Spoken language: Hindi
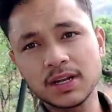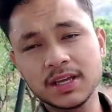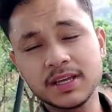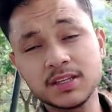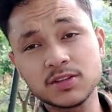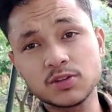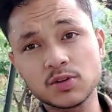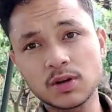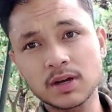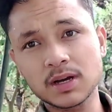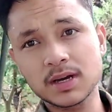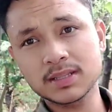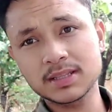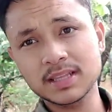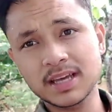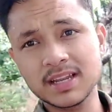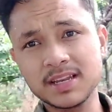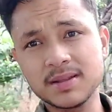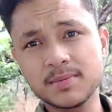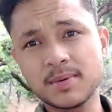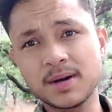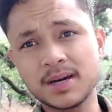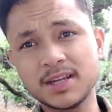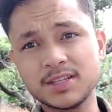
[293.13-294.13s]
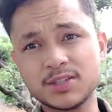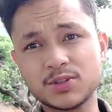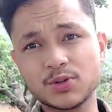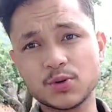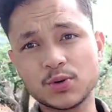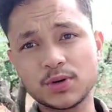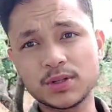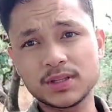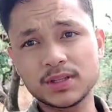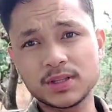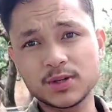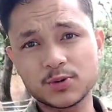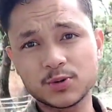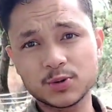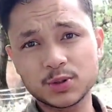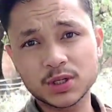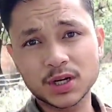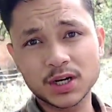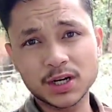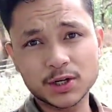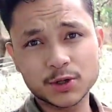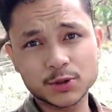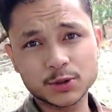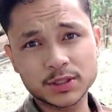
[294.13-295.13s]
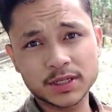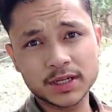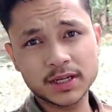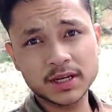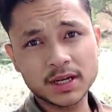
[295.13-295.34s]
नहीं तो लगातार ही बारिश हो रही थी कुछ घंटों से